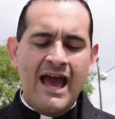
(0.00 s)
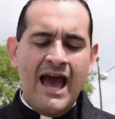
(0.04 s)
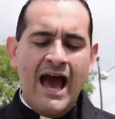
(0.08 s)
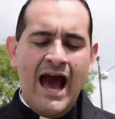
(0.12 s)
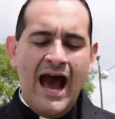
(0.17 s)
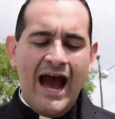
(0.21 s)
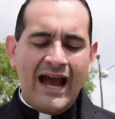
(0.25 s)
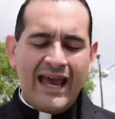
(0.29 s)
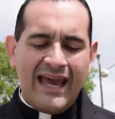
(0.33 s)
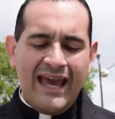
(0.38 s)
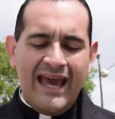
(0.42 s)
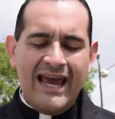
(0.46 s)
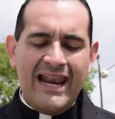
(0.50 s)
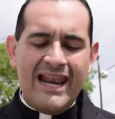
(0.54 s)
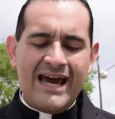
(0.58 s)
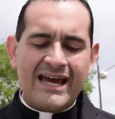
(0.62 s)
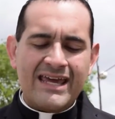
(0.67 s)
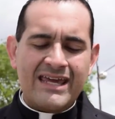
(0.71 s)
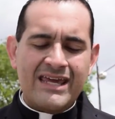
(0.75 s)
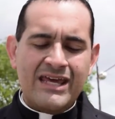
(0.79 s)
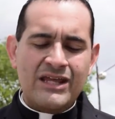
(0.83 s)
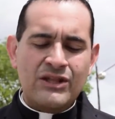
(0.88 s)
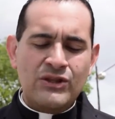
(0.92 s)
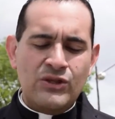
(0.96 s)
Aquel a
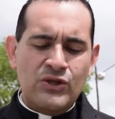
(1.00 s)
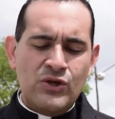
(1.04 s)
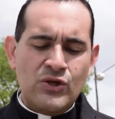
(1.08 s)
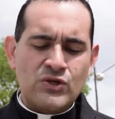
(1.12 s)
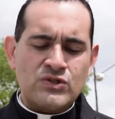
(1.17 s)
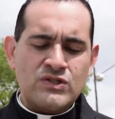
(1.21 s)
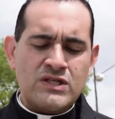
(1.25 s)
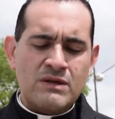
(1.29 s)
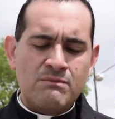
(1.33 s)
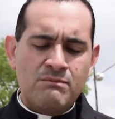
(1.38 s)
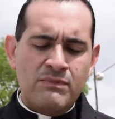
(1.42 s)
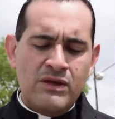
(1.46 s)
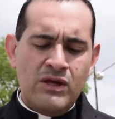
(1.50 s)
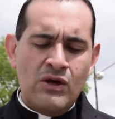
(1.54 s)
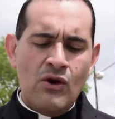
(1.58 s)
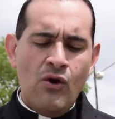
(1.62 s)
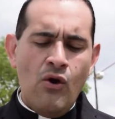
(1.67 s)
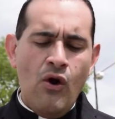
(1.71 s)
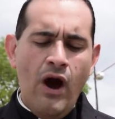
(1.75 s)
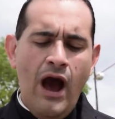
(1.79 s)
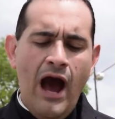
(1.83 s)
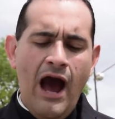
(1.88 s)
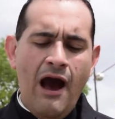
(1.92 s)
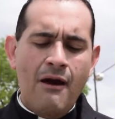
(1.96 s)
quien Dios
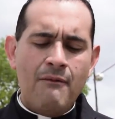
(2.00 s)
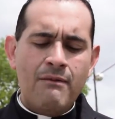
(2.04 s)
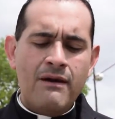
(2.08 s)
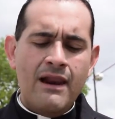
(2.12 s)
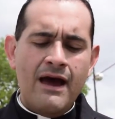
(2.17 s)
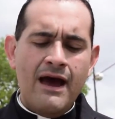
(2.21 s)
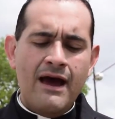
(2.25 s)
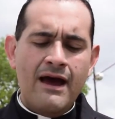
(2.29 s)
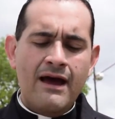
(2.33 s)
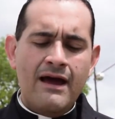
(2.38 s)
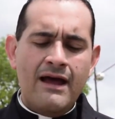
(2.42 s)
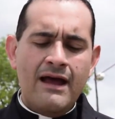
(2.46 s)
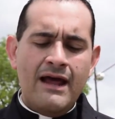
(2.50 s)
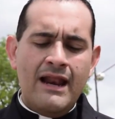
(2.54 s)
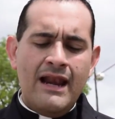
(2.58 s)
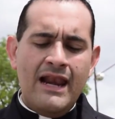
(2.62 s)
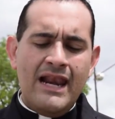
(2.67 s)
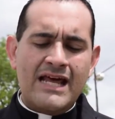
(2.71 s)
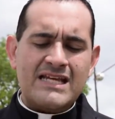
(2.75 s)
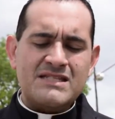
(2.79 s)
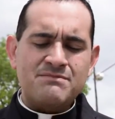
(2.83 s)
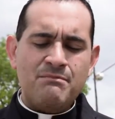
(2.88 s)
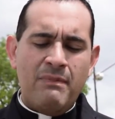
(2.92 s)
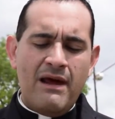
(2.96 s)
envió habla
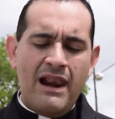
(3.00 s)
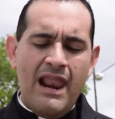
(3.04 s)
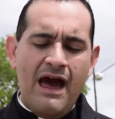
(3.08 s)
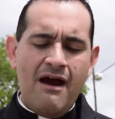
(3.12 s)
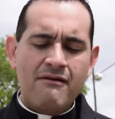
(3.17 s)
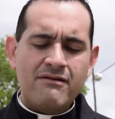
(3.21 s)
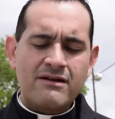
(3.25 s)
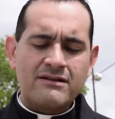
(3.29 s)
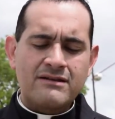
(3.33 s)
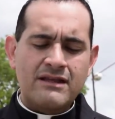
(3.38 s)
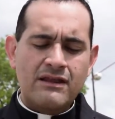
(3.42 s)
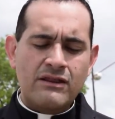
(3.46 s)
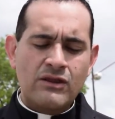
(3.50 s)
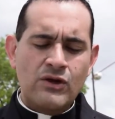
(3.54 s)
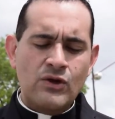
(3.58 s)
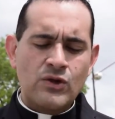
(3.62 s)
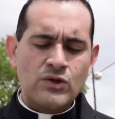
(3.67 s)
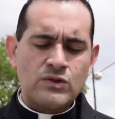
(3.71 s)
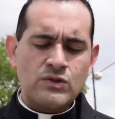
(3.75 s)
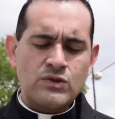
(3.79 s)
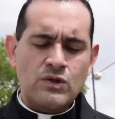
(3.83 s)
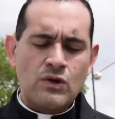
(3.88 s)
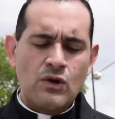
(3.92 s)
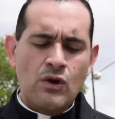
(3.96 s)
las palabras de
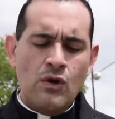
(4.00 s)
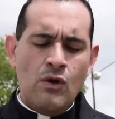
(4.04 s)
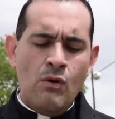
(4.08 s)
Dios,